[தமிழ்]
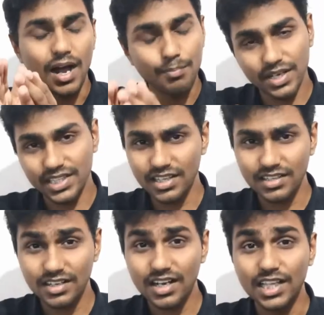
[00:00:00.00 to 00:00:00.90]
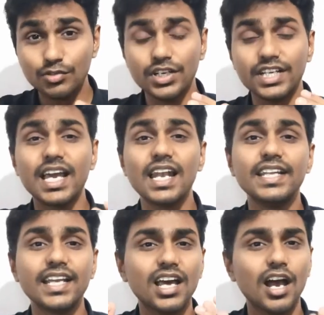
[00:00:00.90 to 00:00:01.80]
அப்போ தான் அது ஒரு
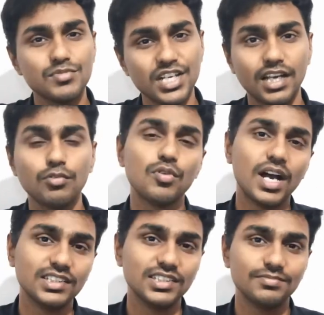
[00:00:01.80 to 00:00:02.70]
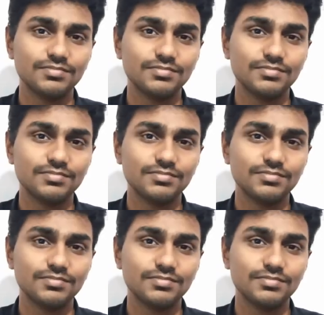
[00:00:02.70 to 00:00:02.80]
ரியாலிட்டியான ஆப்ஜெக்டாக உருவாகுது